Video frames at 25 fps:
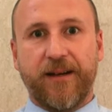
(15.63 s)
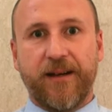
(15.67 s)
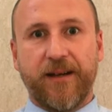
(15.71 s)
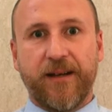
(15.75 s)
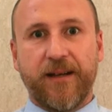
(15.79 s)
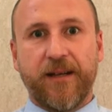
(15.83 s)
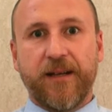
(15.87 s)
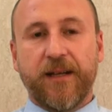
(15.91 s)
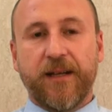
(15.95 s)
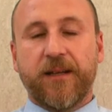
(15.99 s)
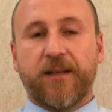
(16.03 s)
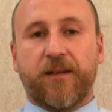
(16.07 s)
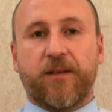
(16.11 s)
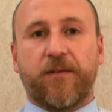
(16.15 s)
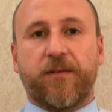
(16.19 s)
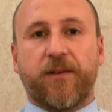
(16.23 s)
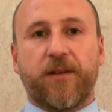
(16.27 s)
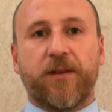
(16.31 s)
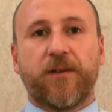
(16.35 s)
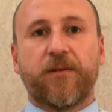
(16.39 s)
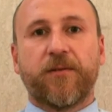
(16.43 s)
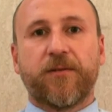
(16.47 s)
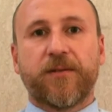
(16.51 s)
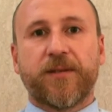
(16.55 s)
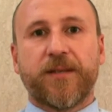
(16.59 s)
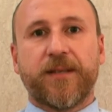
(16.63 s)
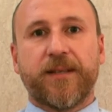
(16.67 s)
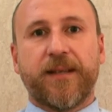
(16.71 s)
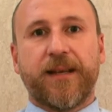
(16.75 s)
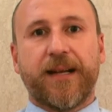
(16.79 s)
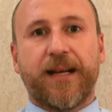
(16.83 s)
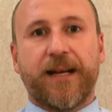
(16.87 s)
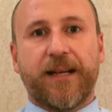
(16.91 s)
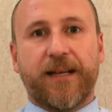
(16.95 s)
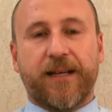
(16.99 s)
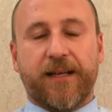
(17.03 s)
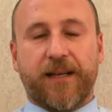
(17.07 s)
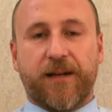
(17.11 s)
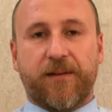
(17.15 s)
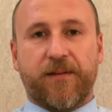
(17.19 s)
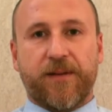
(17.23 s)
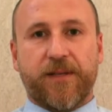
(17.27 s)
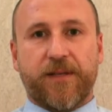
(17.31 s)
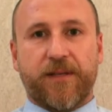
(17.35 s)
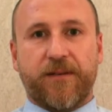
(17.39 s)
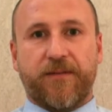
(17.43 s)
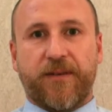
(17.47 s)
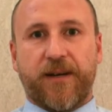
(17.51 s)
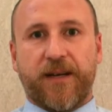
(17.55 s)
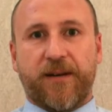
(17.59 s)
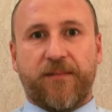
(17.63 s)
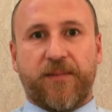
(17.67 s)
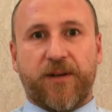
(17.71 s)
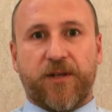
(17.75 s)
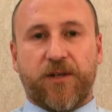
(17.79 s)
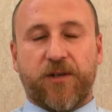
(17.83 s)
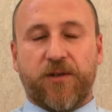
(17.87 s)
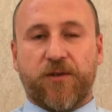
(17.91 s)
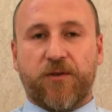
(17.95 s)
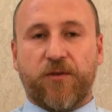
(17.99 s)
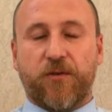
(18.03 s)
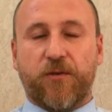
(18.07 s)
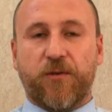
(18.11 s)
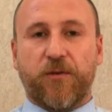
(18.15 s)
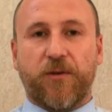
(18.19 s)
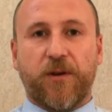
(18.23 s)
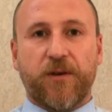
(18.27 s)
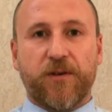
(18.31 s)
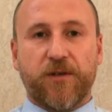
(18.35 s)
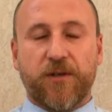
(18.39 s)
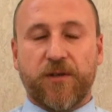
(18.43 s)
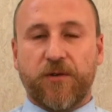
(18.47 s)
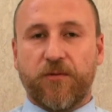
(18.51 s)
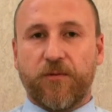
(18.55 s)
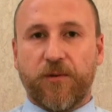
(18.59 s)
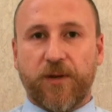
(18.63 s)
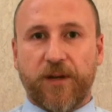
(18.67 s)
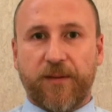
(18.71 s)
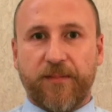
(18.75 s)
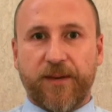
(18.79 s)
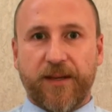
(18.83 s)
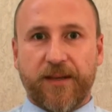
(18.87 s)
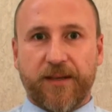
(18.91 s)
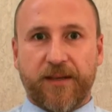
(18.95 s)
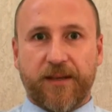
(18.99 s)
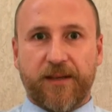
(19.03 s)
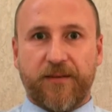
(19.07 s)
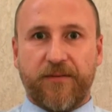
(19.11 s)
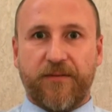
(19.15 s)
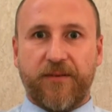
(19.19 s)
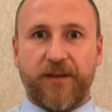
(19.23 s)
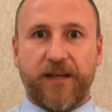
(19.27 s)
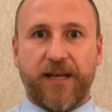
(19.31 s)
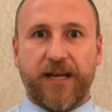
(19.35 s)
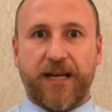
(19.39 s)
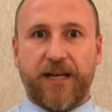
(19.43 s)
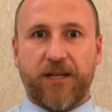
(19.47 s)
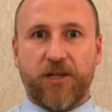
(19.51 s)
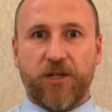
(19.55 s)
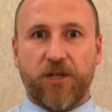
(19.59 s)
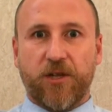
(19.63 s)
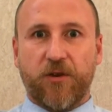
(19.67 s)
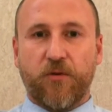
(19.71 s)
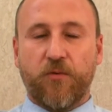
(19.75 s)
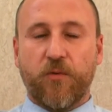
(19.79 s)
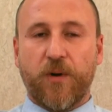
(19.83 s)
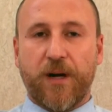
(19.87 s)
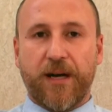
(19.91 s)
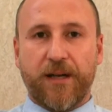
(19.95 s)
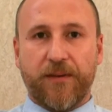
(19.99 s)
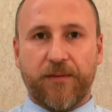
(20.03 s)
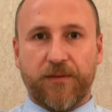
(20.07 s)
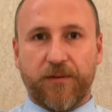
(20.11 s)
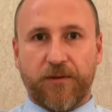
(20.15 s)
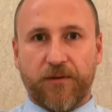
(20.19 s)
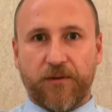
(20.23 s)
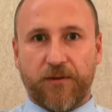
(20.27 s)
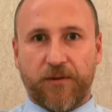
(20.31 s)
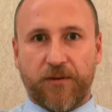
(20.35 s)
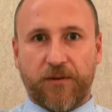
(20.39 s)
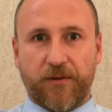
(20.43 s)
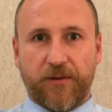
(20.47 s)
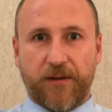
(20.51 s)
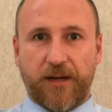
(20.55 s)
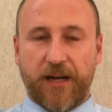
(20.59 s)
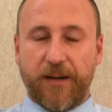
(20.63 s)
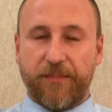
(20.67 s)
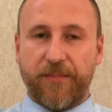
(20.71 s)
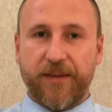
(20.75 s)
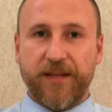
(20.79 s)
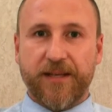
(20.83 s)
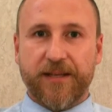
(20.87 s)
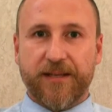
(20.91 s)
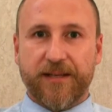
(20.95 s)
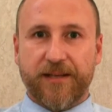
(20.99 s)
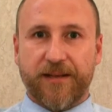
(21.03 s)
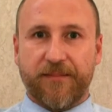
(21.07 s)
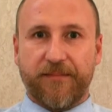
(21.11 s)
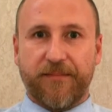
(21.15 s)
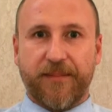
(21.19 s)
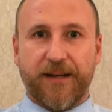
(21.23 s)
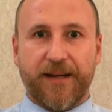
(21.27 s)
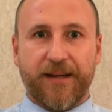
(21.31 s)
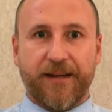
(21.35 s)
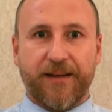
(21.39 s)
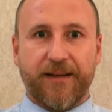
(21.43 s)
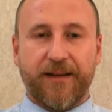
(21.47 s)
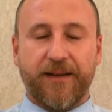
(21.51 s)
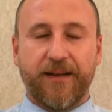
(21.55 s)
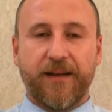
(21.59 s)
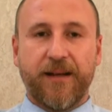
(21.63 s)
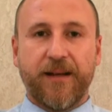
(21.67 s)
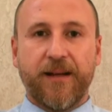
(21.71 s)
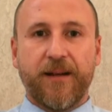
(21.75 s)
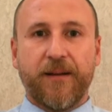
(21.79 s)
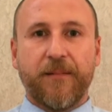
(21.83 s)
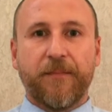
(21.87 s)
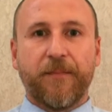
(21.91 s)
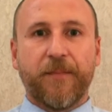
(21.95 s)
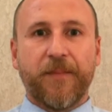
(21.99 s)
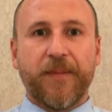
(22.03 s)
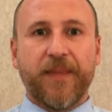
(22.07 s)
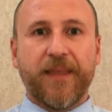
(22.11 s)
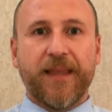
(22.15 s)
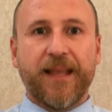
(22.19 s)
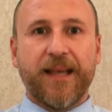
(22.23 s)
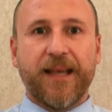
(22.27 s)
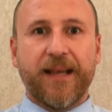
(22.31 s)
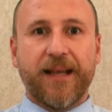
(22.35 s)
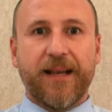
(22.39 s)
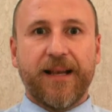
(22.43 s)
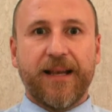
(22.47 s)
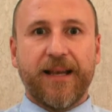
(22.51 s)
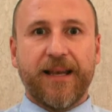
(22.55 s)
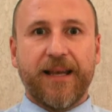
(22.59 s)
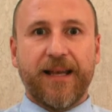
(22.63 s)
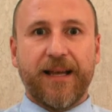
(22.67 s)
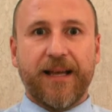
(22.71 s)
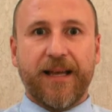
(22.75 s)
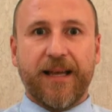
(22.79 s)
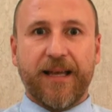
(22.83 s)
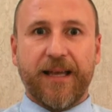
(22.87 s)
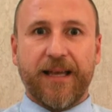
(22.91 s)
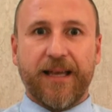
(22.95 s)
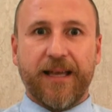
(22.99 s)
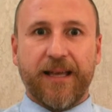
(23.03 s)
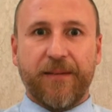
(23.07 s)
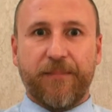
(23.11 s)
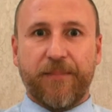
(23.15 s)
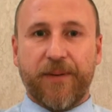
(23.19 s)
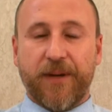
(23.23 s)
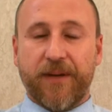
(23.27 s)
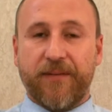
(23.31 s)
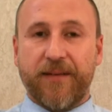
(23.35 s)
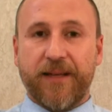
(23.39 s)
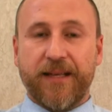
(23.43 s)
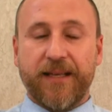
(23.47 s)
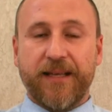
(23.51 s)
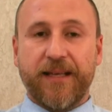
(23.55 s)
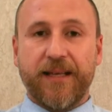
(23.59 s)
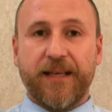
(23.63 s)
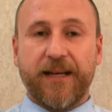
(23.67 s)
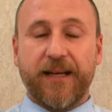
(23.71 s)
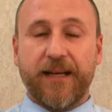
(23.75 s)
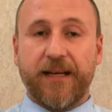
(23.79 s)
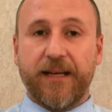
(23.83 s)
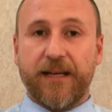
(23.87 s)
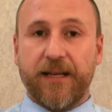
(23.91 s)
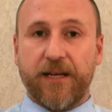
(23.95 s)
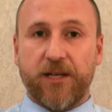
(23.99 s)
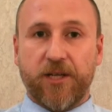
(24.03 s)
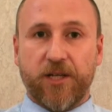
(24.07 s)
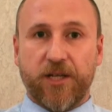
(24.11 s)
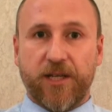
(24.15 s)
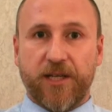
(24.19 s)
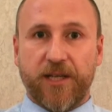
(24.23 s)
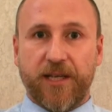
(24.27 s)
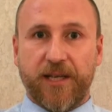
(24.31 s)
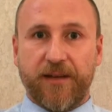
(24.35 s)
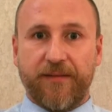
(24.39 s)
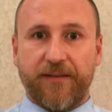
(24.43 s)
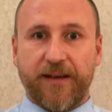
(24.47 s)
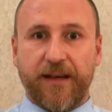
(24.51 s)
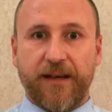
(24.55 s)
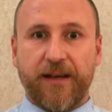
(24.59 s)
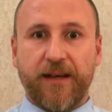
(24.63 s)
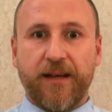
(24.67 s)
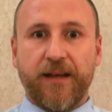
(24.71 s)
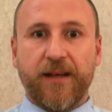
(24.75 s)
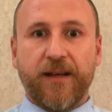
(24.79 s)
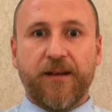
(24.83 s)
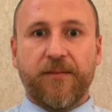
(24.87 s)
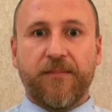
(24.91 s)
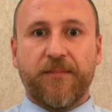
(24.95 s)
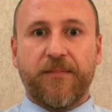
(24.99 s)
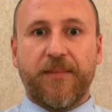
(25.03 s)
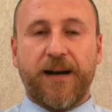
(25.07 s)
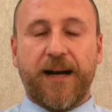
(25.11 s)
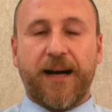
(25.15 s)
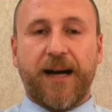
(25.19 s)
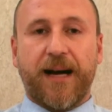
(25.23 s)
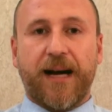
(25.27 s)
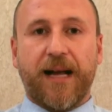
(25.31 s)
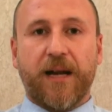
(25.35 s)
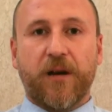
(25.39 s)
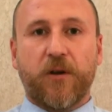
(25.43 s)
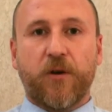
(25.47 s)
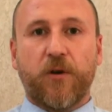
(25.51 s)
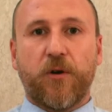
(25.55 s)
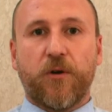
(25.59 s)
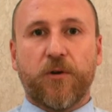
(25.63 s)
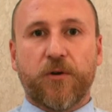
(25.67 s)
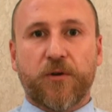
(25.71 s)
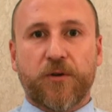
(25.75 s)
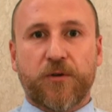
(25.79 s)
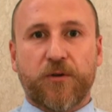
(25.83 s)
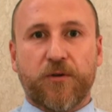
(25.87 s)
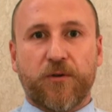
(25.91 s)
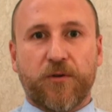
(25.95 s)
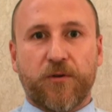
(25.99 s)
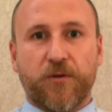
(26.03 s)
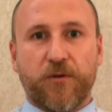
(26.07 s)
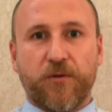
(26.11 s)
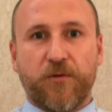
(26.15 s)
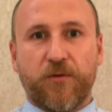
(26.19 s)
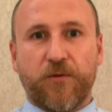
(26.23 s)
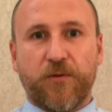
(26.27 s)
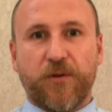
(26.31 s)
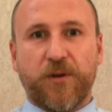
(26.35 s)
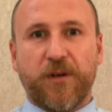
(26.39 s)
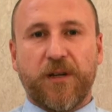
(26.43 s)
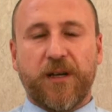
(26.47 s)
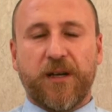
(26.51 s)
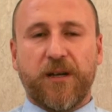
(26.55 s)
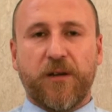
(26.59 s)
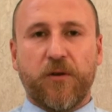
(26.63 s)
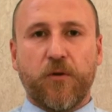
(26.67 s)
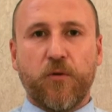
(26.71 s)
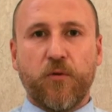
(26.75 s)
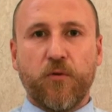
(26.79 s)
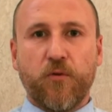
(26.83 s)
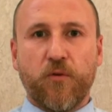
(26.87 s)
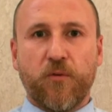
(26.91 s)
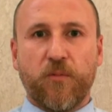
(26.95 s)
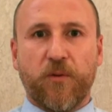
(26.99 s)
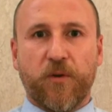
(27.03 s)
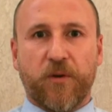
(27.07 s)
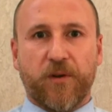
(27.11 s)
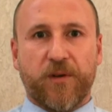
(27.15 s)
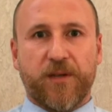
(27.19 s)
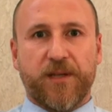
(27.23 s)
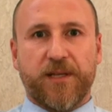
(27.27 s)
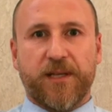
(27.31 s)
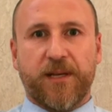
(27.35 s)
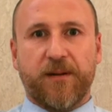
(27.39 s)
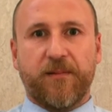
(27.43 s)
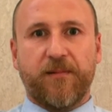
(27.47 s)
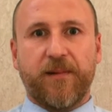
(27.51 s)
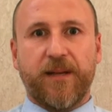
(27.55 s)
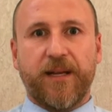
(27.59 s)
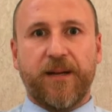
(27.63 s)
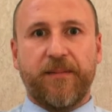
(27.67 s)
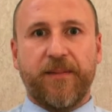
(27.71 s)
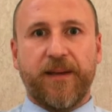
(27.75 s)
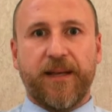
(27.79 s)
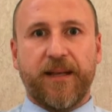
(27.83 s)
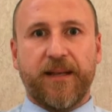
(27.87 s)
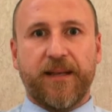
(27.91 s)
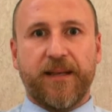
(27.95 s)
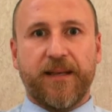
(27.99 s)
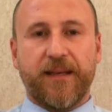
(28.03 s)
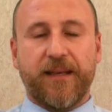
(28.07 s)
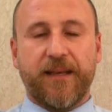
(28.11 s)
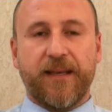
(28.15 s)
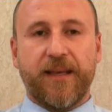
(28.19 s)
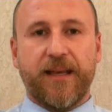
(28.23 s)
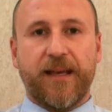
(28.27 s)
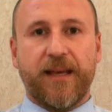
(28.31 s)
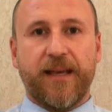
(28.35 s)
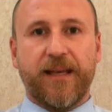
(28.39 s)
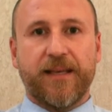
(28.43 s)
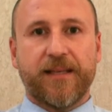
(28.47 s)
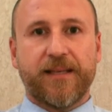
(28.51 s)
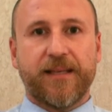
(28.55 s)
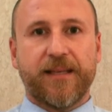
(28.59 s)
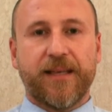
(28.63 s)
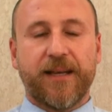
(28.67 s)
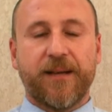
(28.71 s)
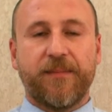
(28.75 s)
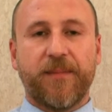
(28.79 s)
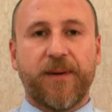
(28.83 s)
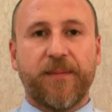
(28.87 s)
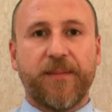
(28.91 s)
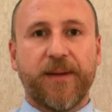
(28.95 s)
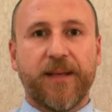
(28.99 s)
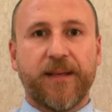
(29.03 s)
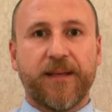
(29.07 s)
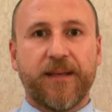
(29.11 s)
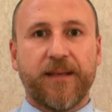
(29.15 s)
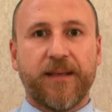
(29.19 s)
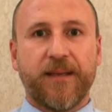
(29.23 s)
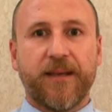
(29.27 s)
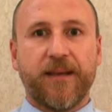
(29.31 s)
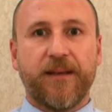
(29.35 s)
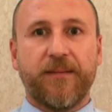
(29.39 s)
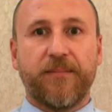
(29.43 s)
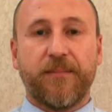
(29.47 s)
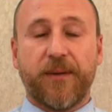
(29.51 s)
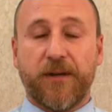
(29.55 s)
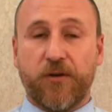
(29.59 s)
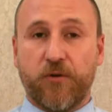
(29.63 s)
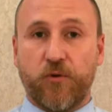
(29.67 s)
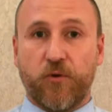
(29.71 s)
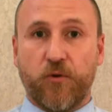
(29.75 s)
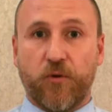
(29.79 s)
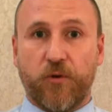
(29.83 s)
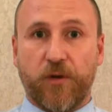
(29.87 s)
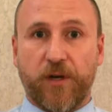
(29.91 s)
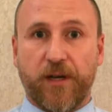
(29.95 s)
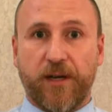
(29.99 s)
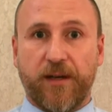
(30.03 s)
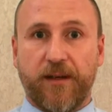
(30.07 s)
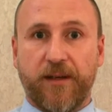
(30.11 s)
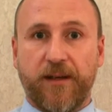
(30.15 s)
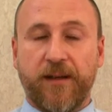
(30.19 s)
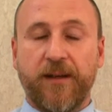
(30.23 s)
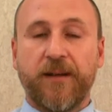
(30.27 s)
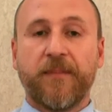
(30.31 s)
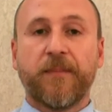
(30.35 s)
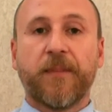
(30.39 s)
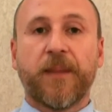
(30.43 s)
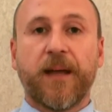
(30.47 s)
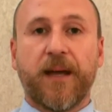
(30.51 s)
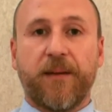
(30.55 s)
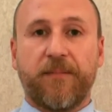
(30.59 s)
Eh, Dovete considerare che questi farmaci sono sicuramente efficaci quanto Apixaban nel eh, prevenire le recidive, ma al costo di un numero di sanguinamenti estremamente maggiore.